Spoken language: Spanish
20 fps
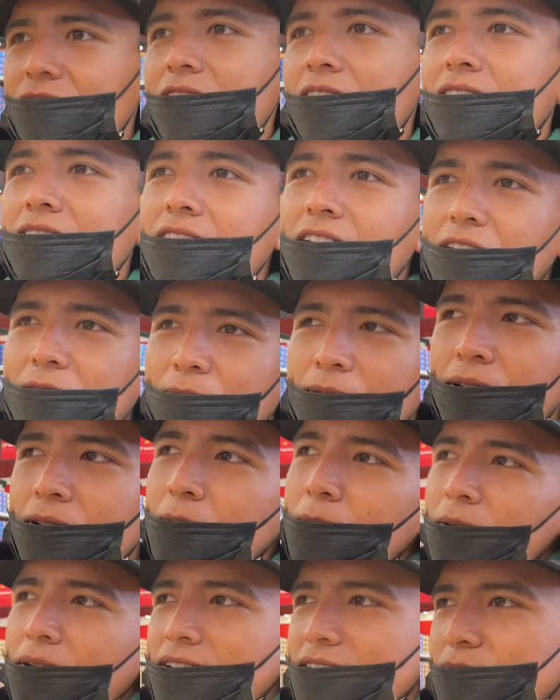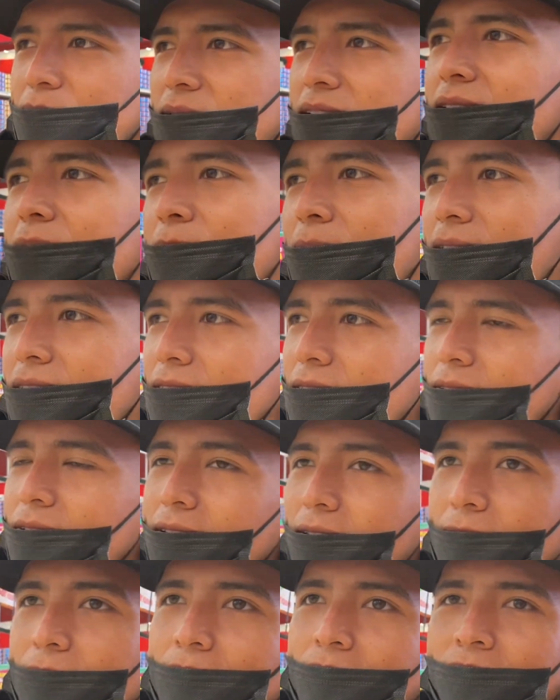cuando respiro como que se mete para dentro
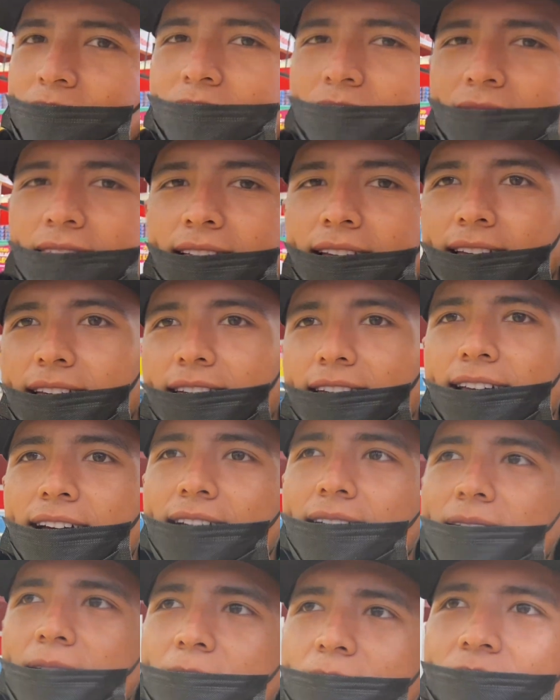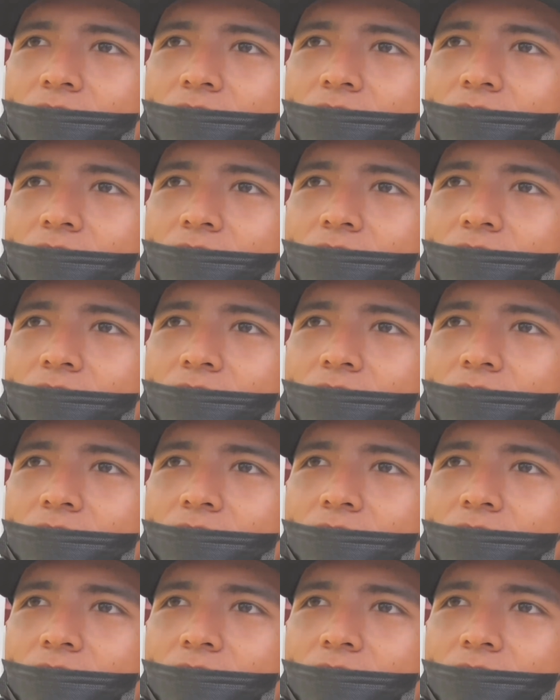el aire.